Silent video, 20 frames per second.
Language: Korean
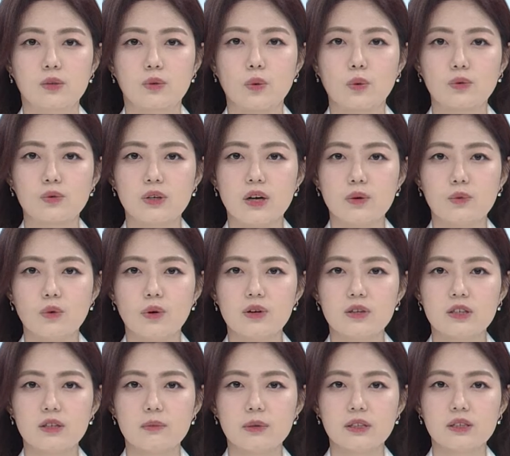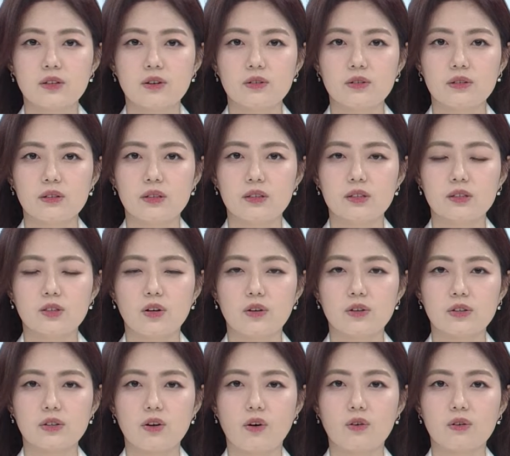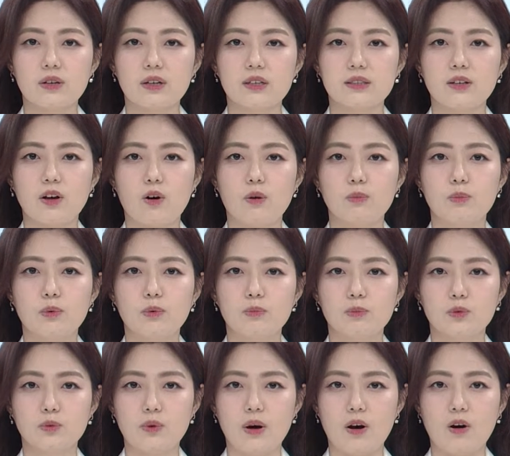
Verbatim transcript: 동구가 월드비전 인천 경기사업본부와